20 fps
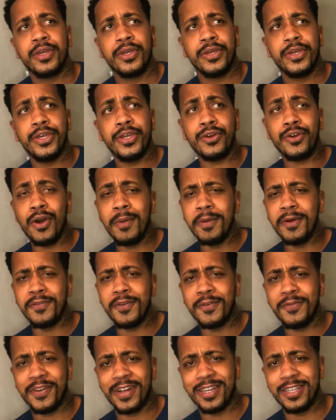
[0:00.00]
E como eu
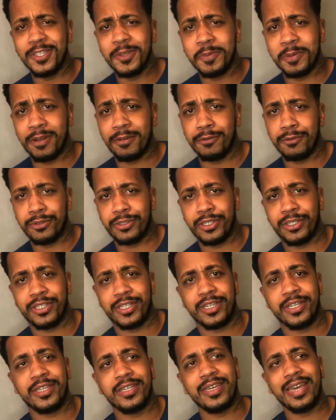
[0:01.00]
venho falando pra vocês
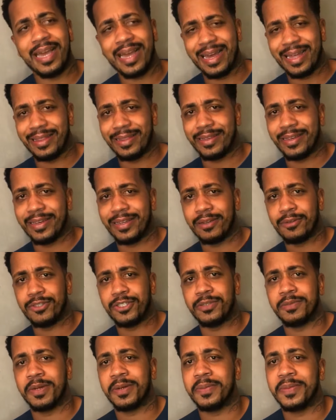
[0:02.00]
aqui, a galera,
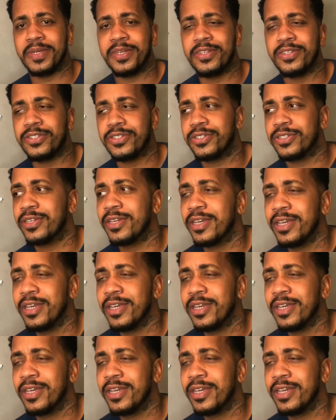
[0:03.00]
ultimamente,